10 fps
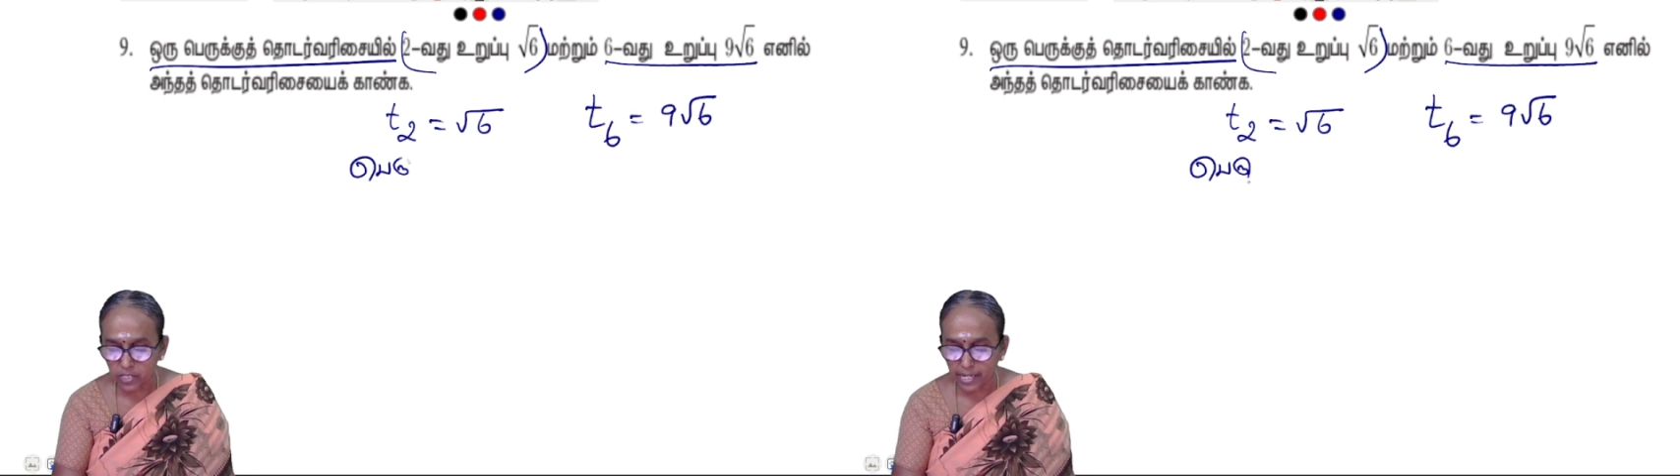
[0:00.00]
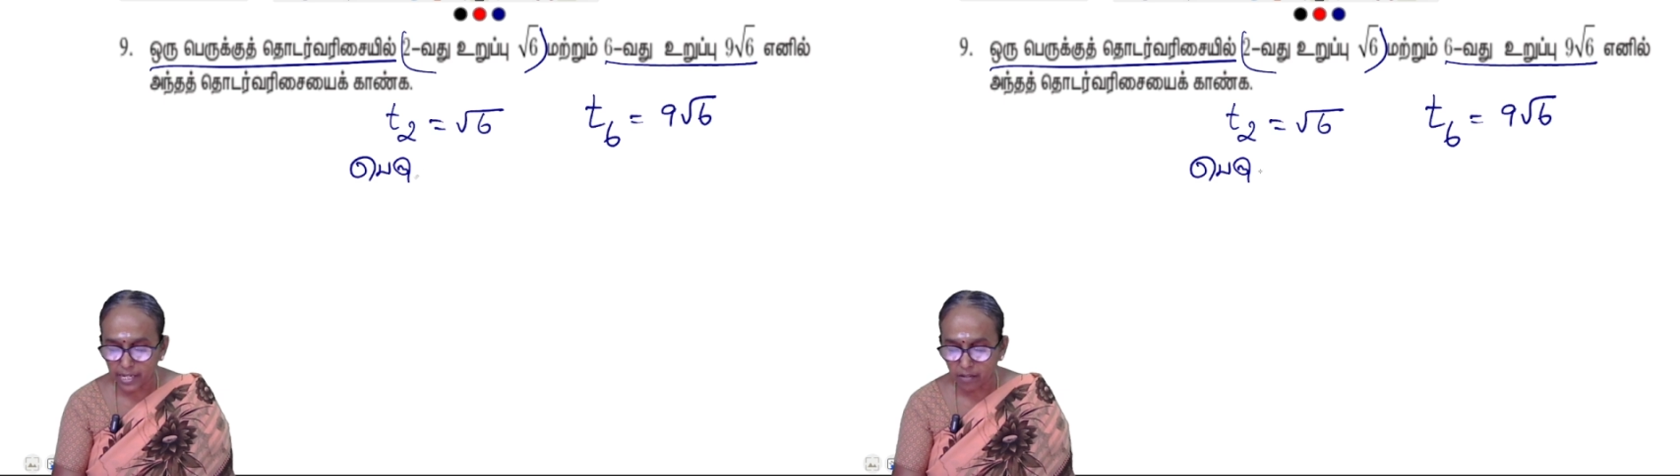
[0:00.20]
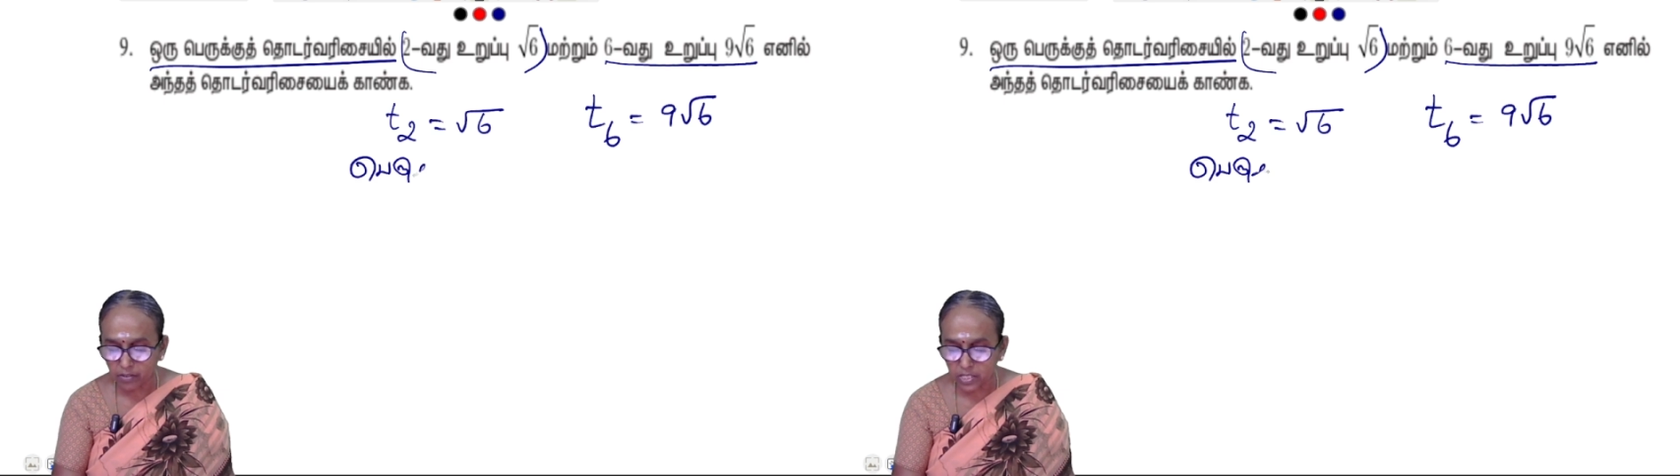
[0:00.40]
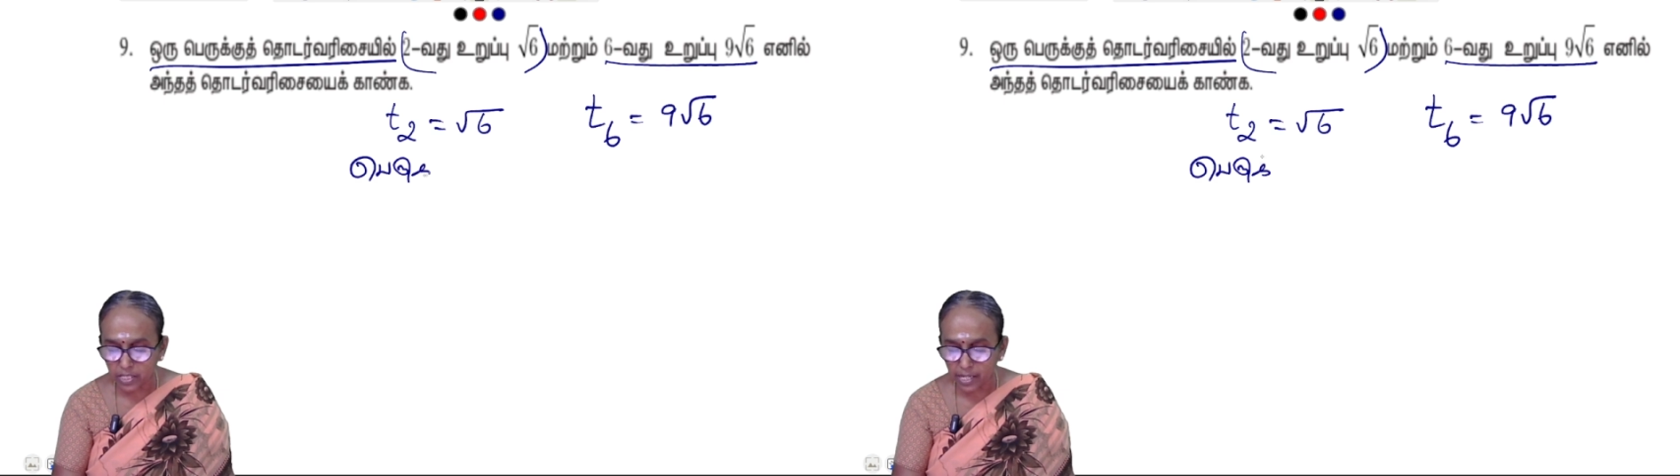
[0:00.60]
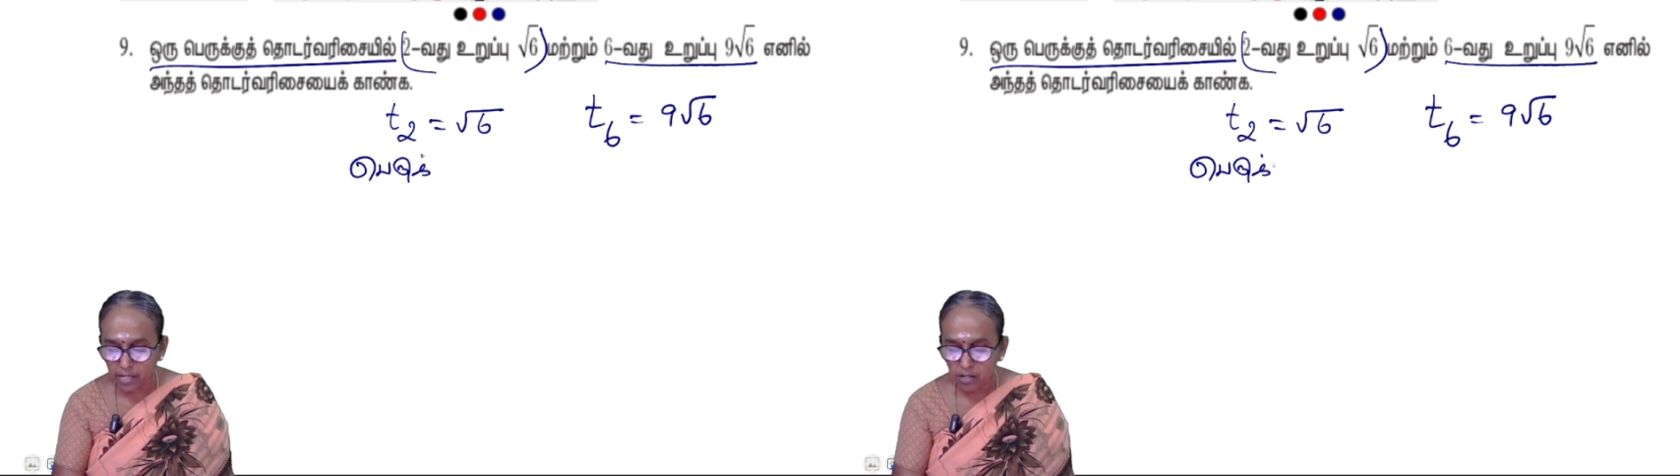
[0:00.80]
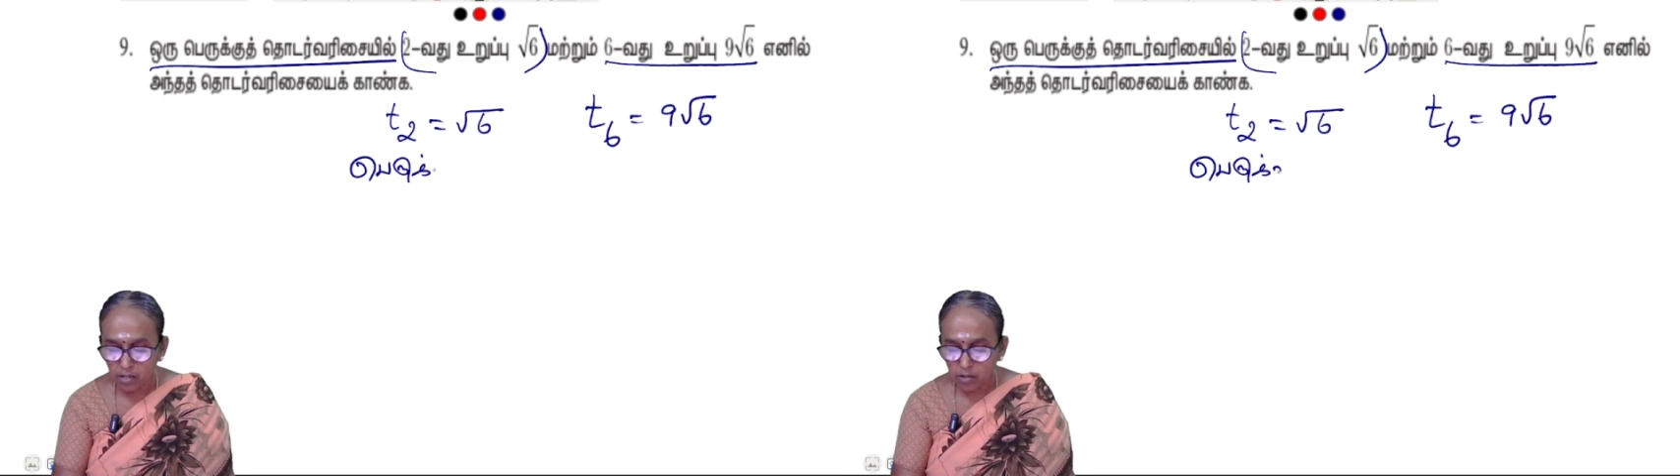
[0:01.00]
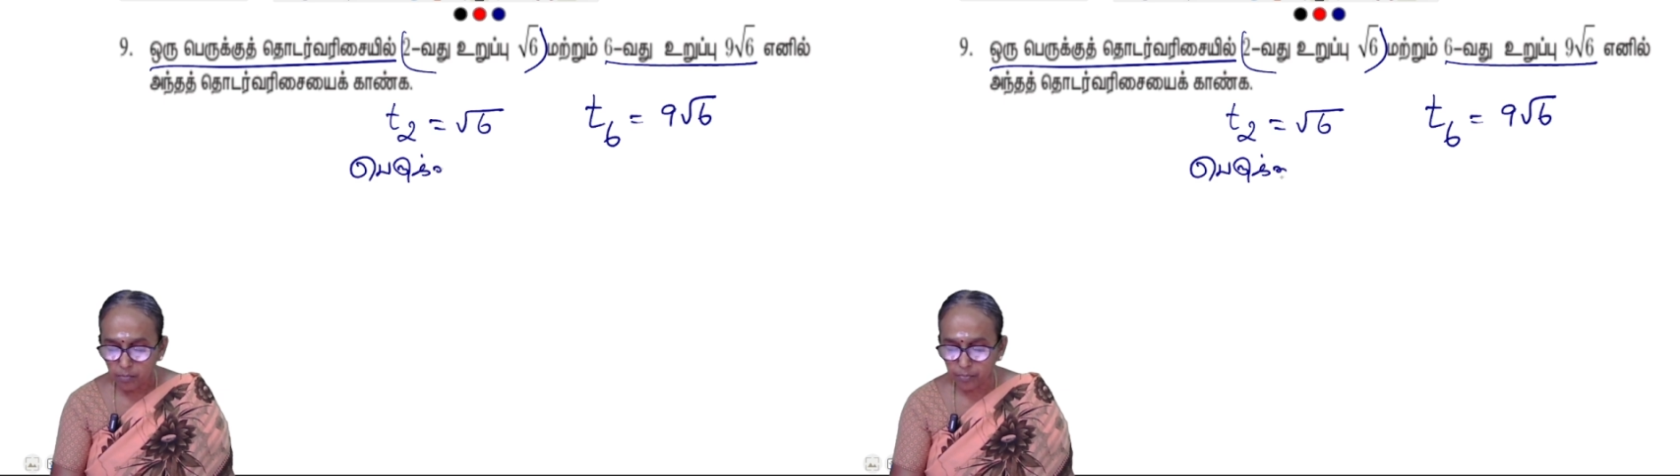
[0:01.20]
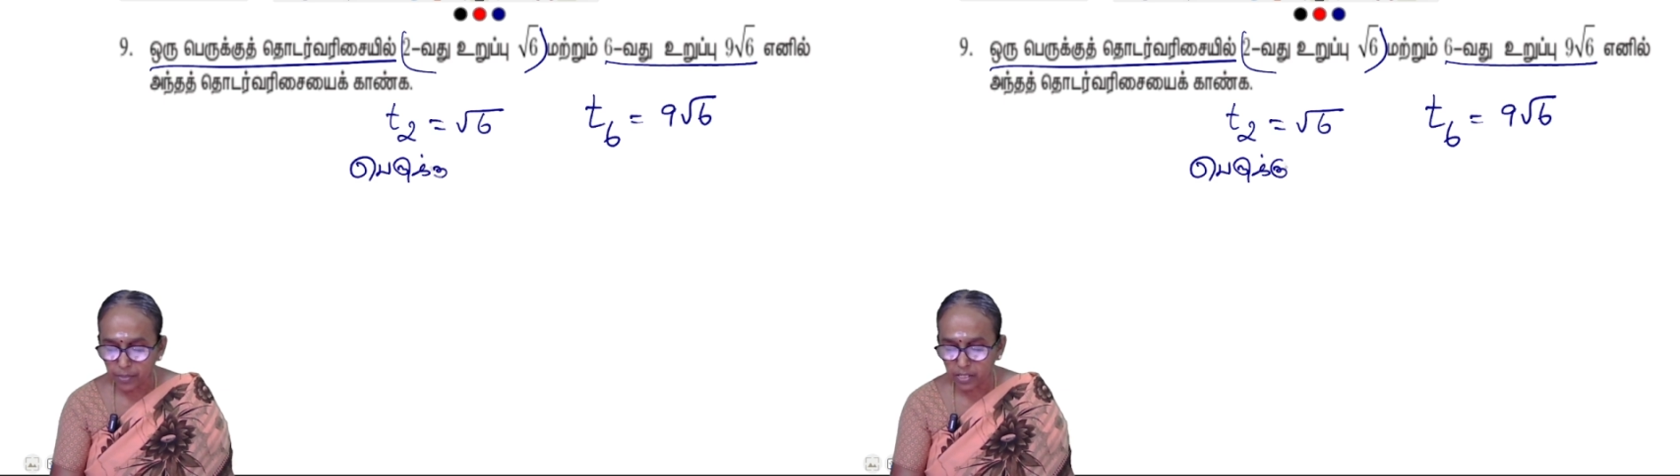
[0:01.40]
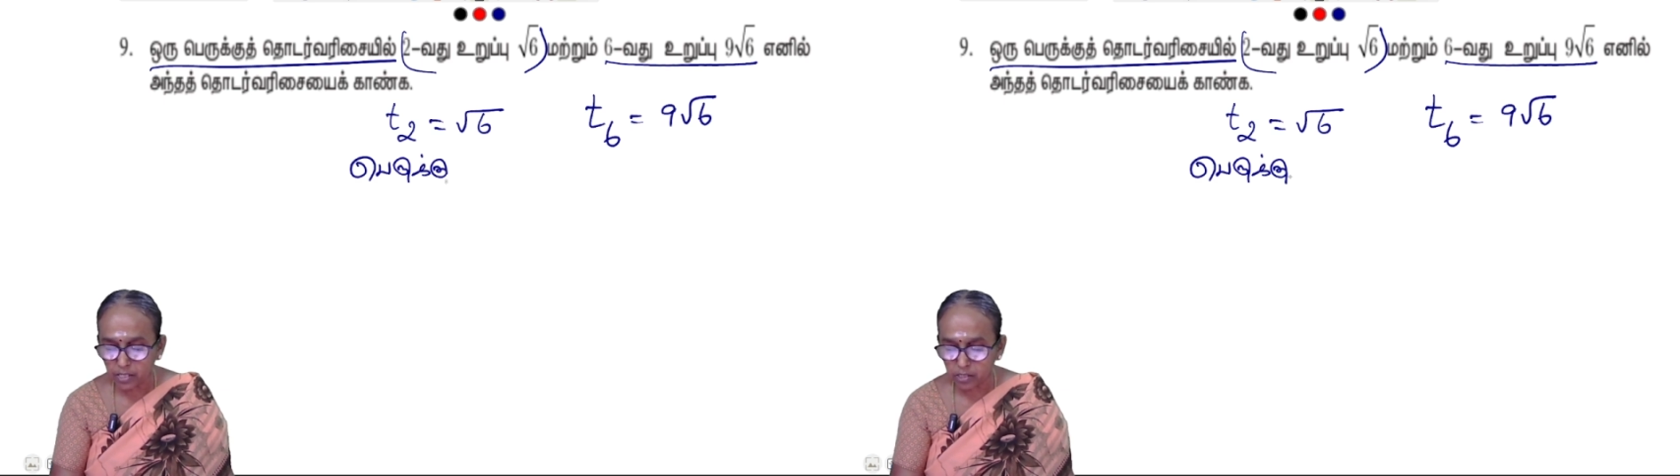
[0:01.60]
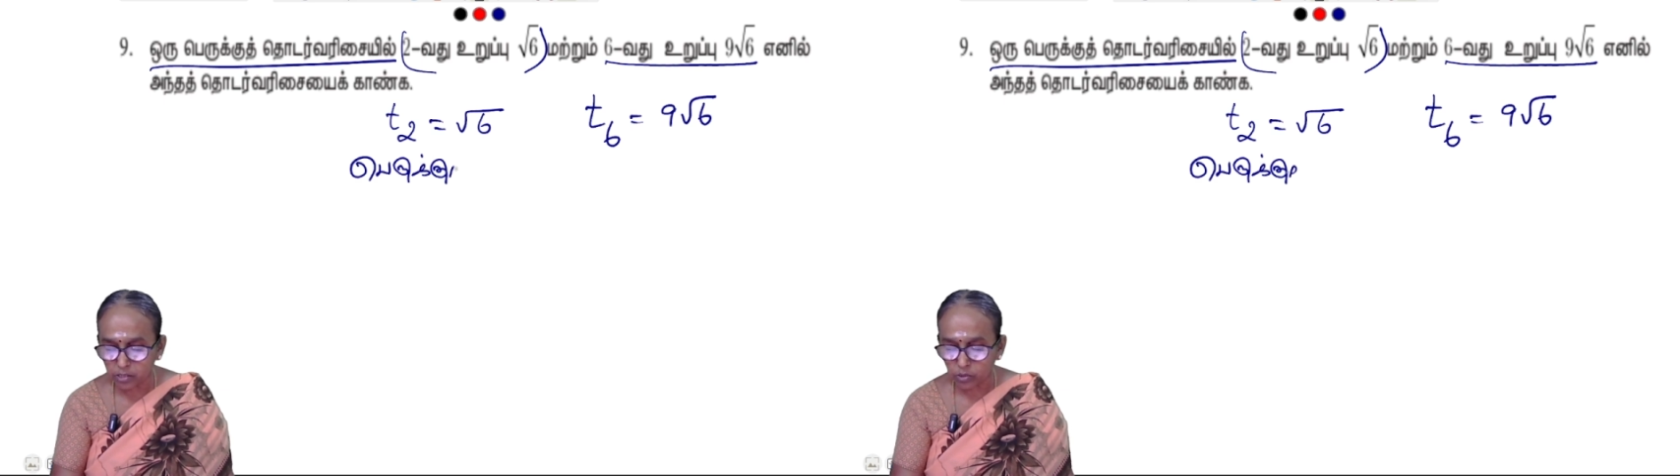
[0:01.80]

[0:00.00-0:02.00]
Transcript: வரிசை என்ன வரிசை பெருக்கு